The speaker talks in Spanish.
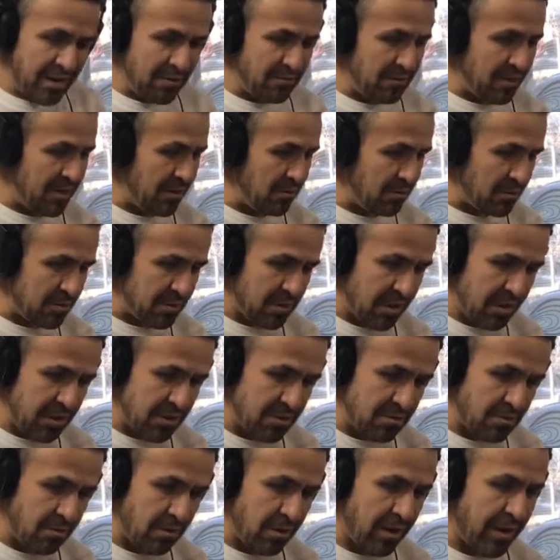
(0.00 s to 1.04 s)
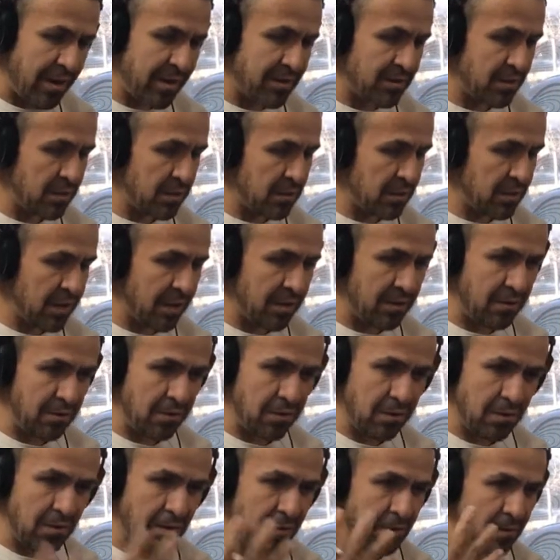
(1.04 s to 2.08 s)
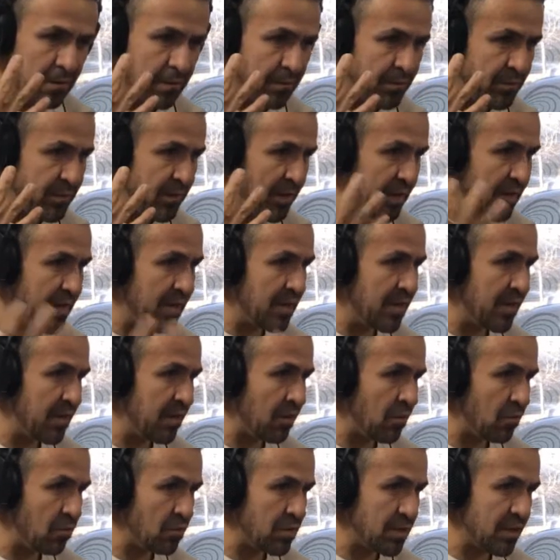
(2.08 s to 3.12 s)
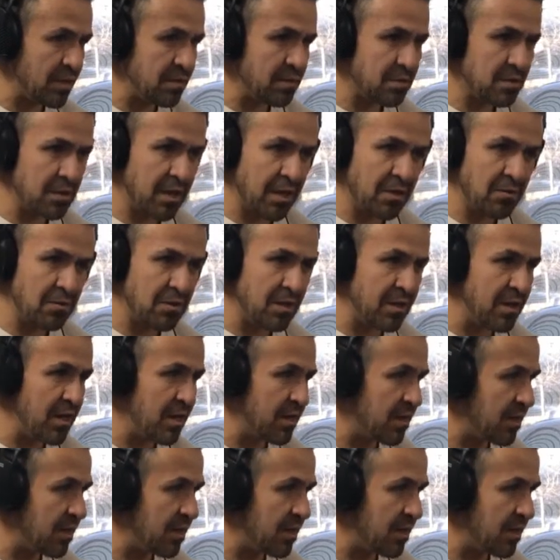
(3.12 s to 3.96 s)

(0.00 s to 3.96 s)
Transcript: que no eran los tenis correctos, que no tenía las rutas, que no tenía